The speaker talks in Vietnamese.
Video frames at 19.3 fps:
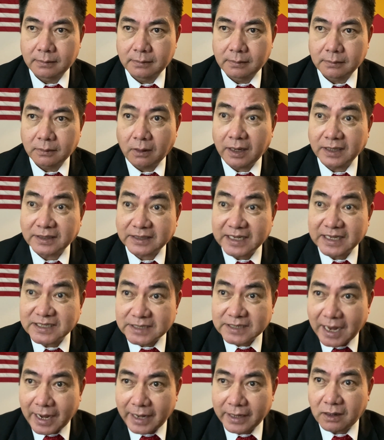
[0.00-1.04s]
đó là tay
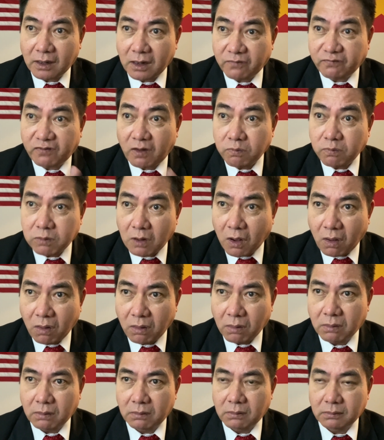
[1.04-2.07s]
sai đó là vong
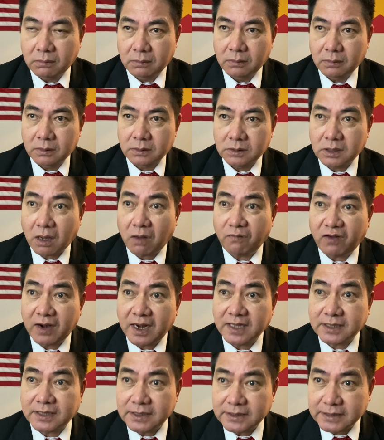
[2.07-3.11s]
nô chứ không phải
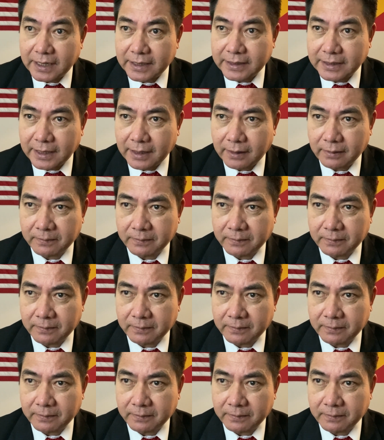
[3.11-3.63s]
là chính danh nha